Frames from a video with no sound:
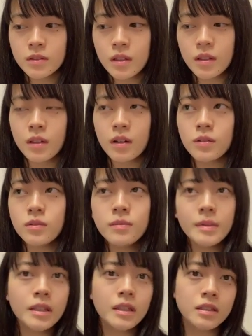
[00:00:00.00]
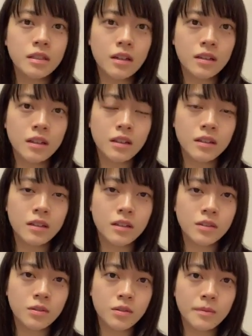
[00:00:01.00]
なんか海でさ、何
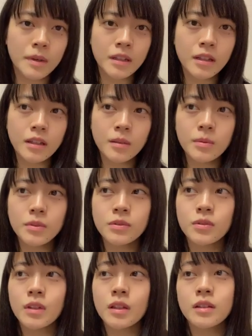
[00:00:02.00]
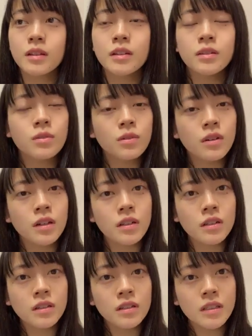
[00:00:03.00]
かそのバナナボートだったりと
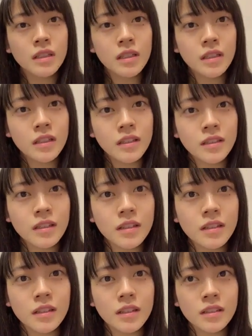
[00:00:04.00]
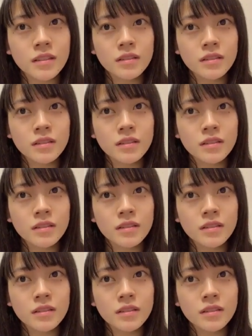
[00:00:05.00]
かなんか